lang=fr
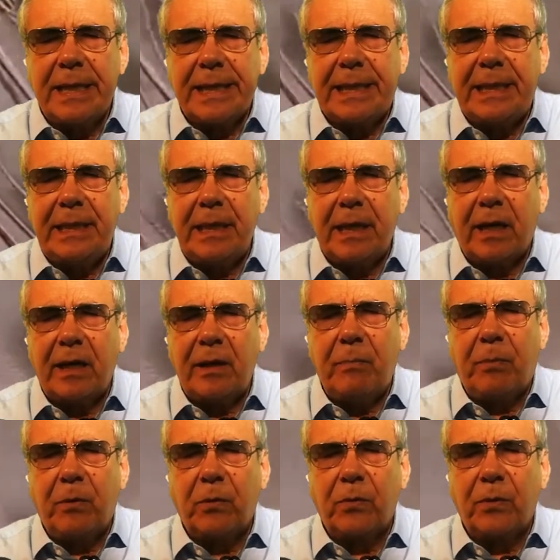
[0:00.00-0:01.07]
qui
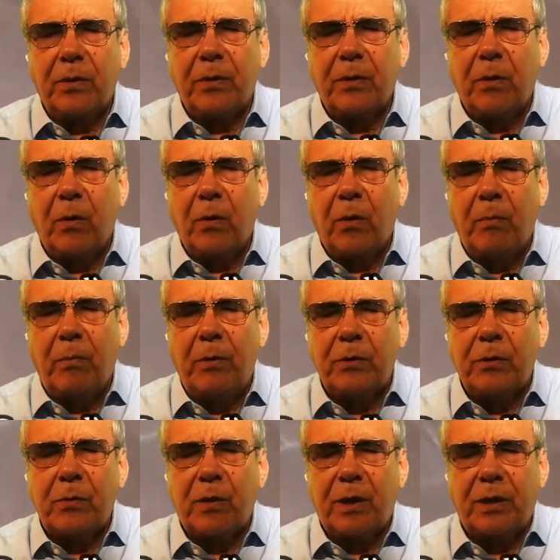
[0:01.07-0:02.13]
répondent aux
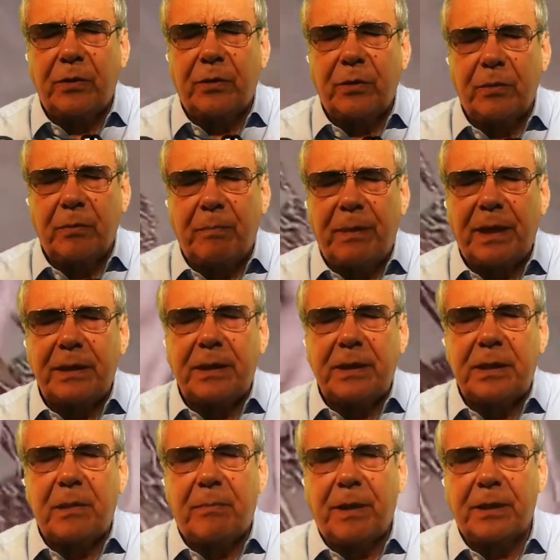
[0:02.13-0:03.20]
besoins de
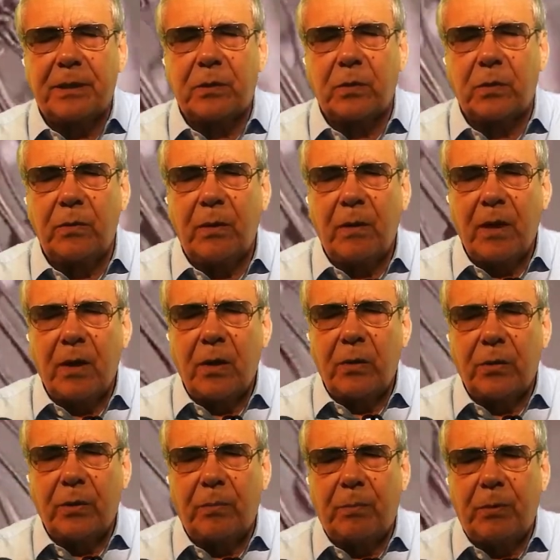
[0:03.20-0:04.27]
participation
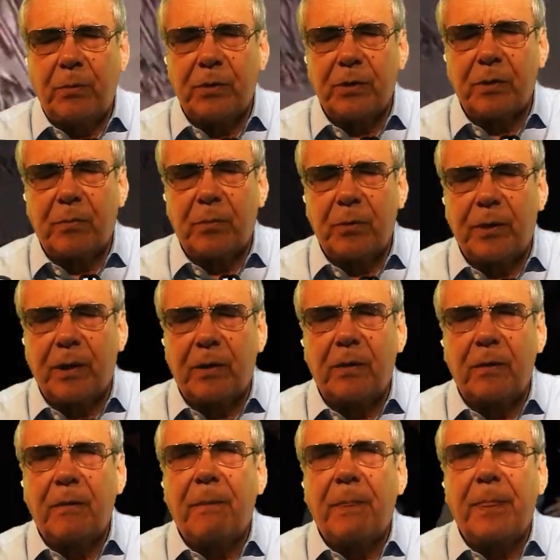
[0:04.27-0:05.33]
de plus en plus
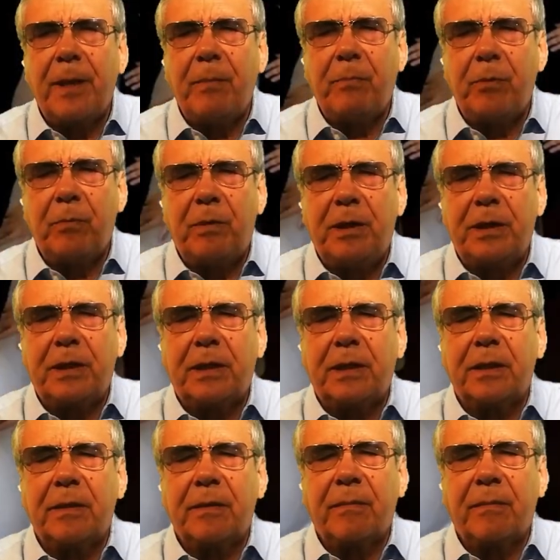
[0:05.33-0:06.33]
grands des publics.